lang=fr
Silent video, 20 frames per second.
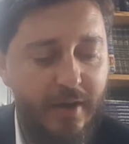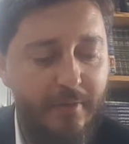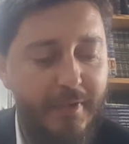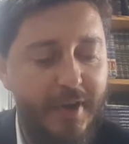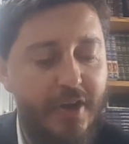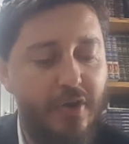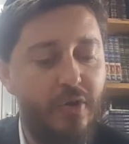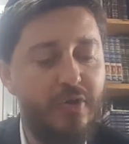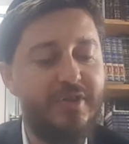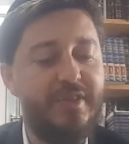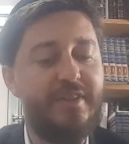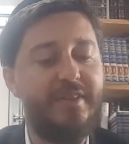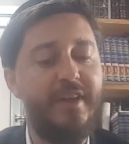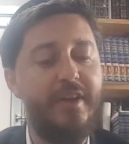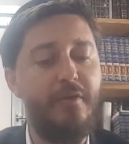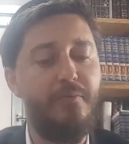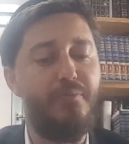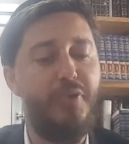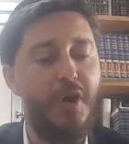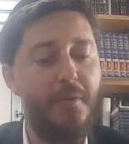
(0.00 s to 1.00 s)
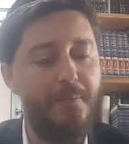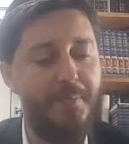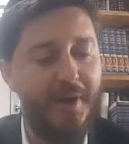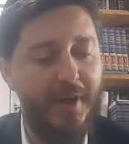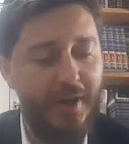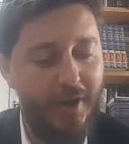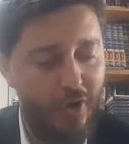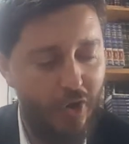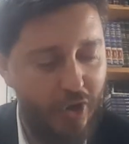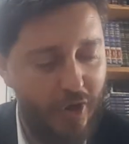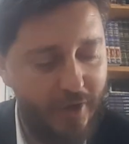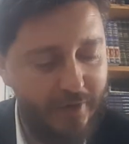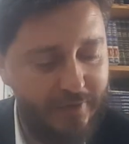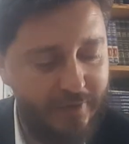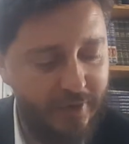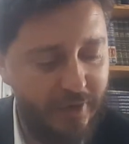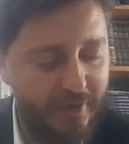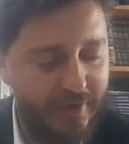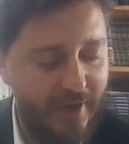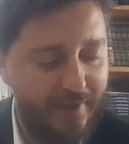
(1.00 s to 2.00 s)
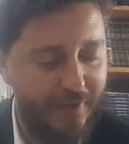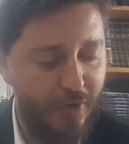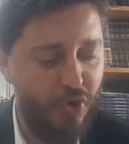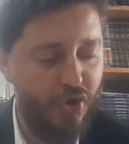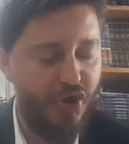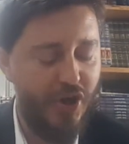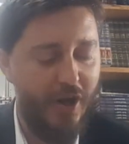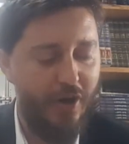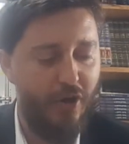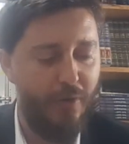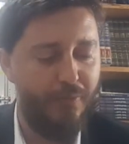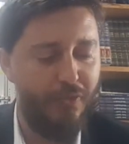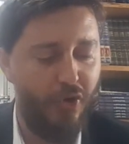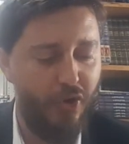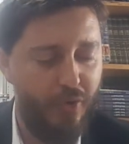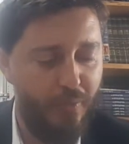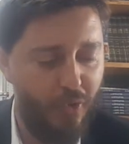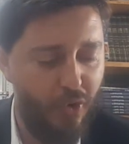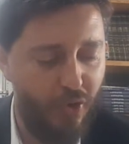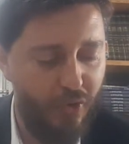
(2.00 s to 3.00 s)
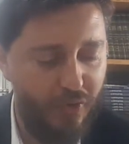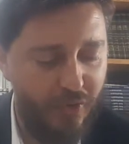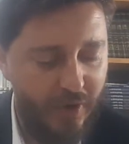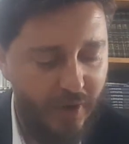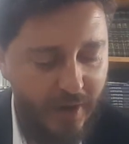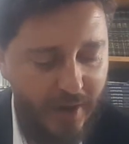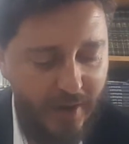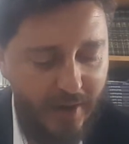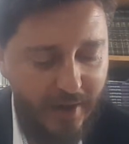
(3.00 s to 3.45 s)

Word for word: Mais quand c'était une bonne période, il y avait le shalom dans le monde.